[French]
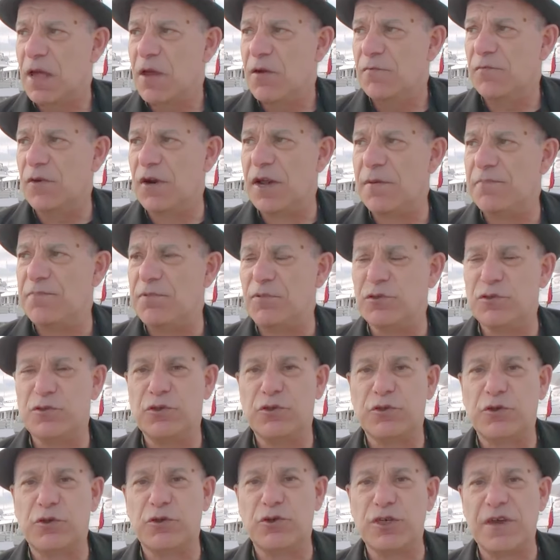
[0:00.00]
Voilà pour
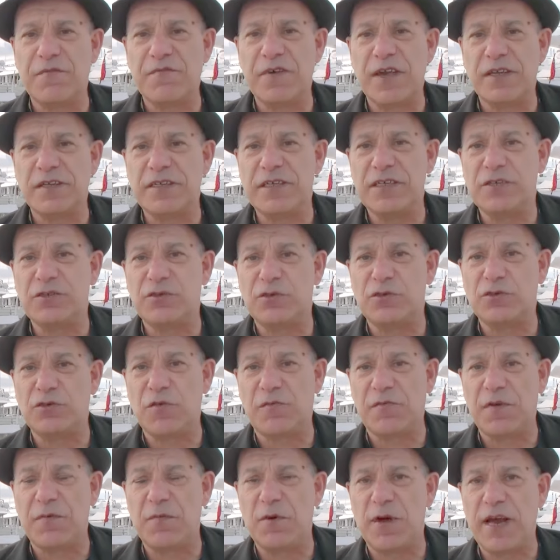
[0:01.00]
ce que j'avais à dire sur ce
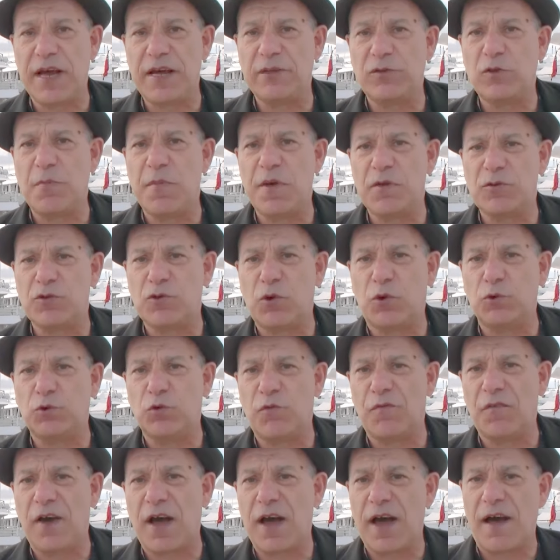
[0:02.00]
film-là. Et demain, on se
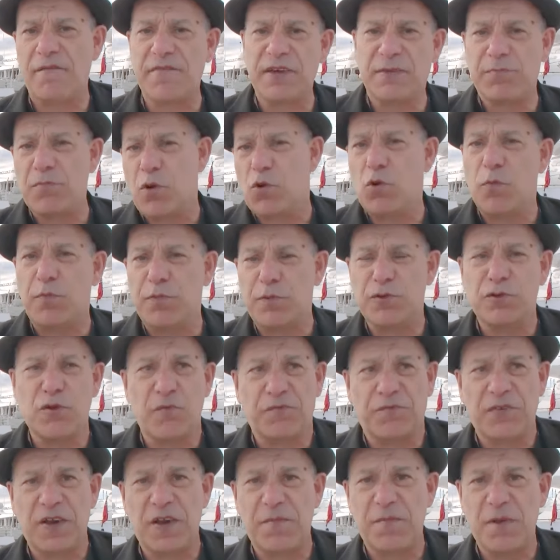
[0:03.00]
retrouvera avec beaucoup plus de
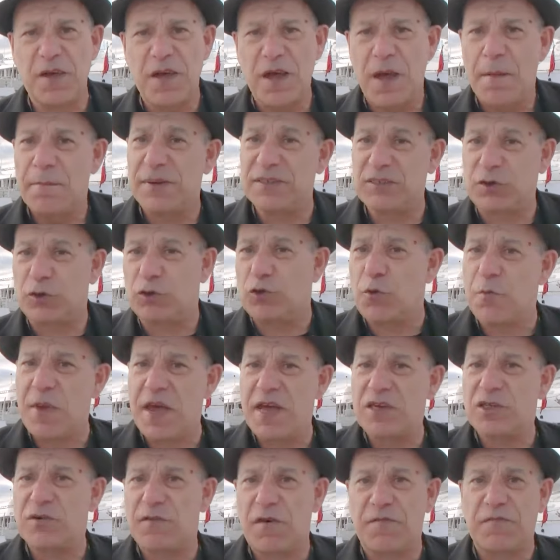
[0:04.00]
films, parce que
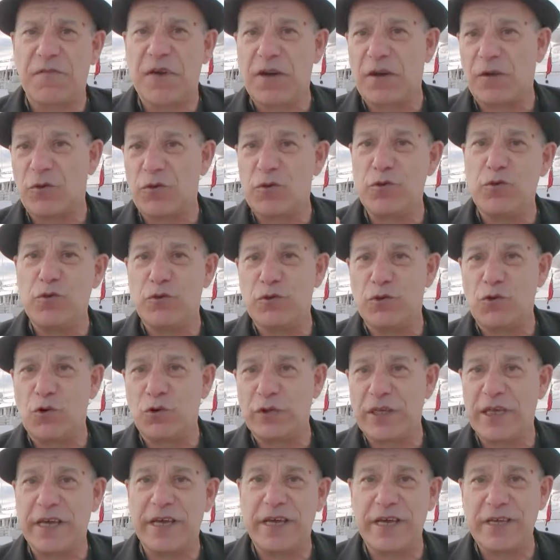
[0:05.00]
demain, je vais faire une
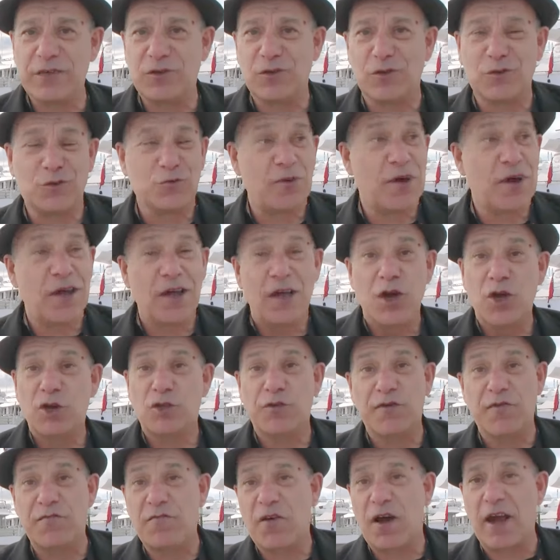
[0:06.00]
journée et ce soir,
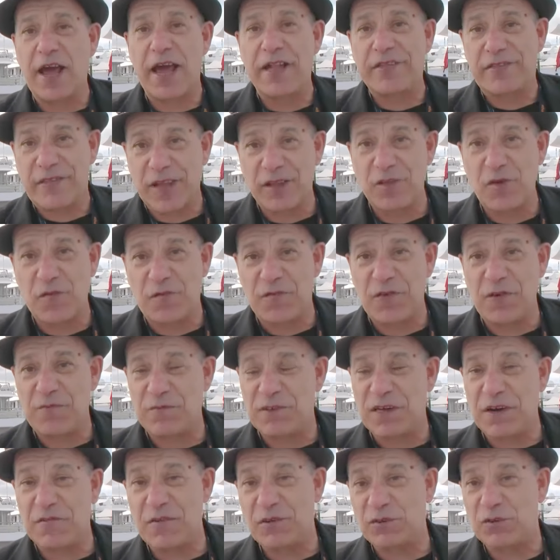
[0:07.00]
je vais voir un tas de films.
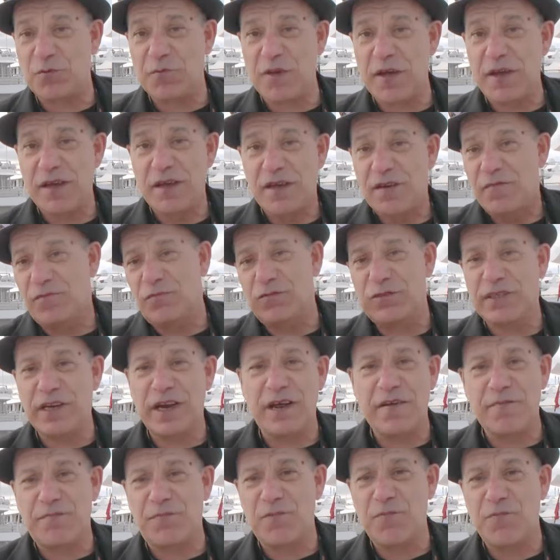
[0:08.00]
Vous allez voir demain, vous
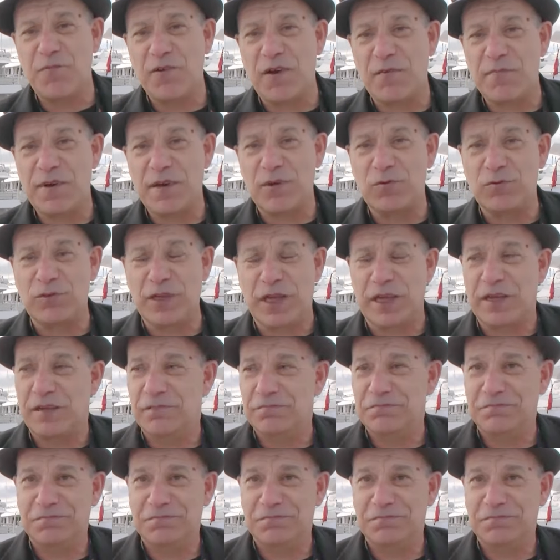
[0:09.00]
n'allez plus pouvoir m'écouter.